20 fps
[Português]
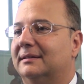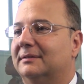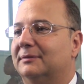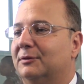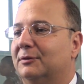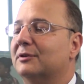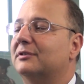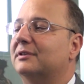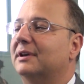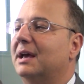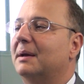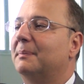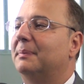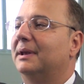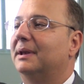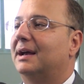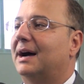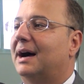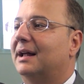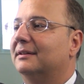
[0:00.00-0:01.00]
fossem
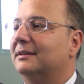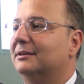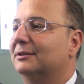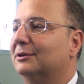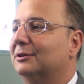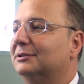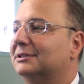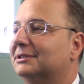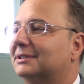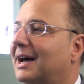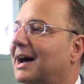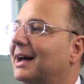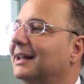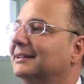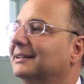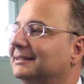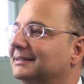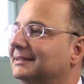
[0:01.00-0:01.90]
replicados em todo o estado.